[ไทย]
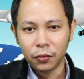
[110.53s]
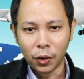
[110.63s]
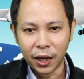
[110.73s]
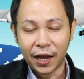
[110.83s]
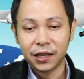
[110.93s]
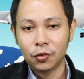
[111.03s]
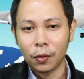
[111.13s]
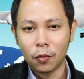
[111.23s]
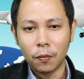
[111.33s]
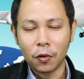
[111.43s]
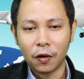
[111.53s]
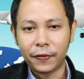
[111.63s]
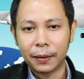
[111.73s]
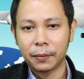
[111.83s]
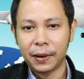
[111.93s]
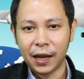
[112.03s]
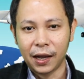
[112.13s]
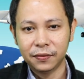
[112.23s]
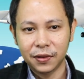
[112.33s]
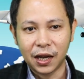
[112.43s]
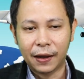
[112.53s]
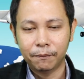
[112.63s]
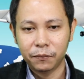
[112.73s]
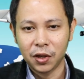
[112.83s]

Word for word: หน่วยงานที่ควบคุมของฝั่งพม่านะครับ